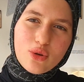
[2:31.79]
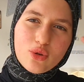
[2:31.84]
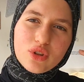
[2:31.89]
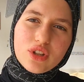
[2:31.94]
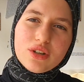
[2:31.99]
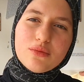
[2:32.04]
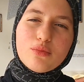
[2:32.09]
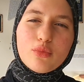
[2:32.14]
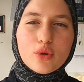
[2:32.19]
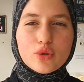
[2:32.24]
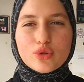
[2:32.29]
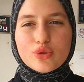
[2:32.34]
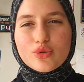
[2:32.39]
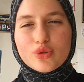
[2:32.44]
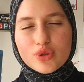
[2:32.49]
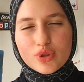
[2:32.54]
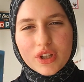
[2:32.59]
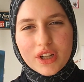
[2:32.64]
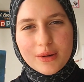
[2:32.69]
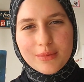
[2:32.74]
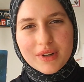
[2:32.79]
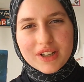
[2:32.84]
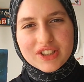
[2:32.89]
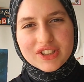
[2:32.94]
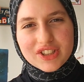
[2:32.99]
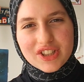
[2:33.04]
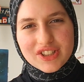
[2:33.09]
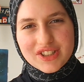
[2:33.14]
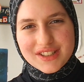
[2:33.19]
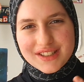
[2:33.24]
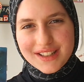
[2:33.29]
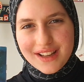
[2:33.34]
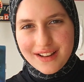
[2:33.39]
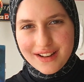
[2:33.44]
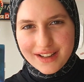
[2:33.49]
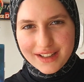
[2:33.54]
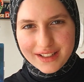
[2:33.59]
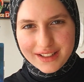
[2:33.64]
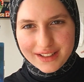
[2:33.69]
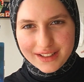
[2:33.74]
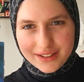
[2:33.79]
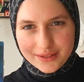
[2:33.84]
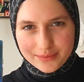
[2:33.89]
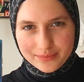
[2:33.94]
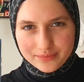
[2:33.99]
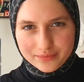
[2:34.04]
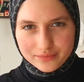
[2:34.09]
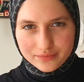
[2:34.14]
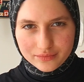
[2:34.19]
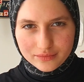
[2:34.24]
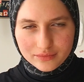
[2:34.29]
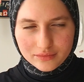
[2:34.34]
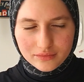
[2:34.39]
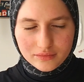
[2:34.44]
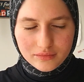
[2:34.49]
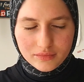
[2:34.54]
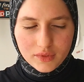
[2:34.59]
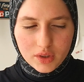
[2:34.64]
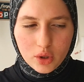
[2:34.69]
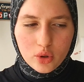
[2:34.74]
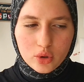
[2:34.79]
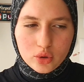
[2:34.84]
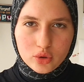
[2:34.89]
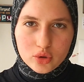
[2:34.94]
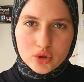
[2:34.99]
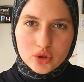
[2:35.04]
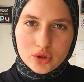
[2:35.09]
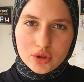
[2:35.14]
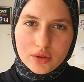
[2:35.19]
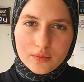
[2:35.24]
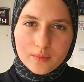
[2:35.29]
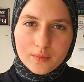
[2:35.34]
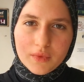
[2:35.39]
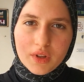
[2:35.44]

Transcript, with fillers: onların bozgunculara bakış açısı aynı. Öyle düşünün.